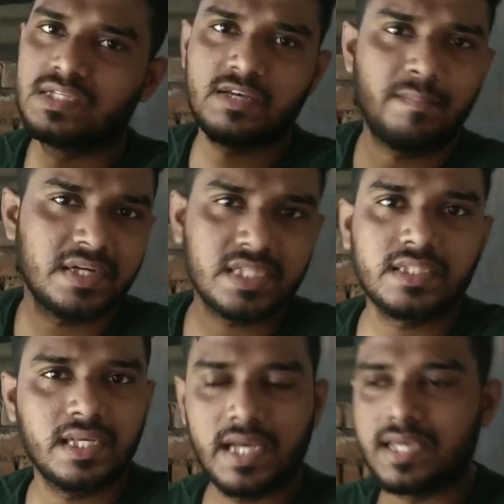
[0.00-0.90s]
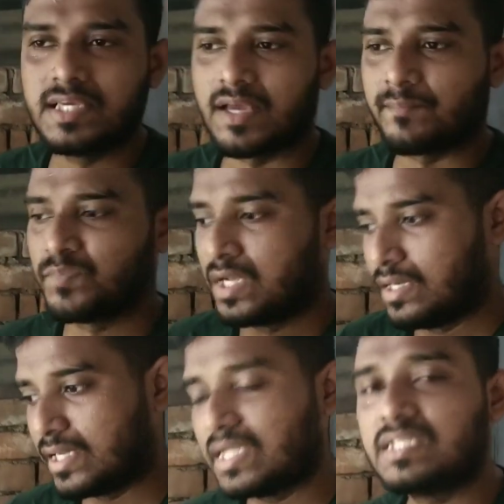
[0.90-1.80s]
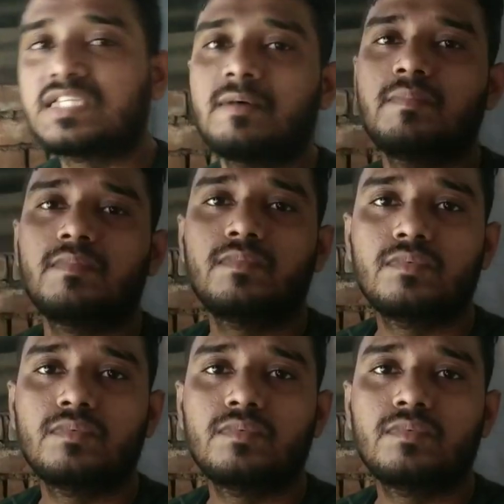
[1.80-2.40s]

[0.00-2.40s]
सिंपल सा तरीका यही है लेकिन जब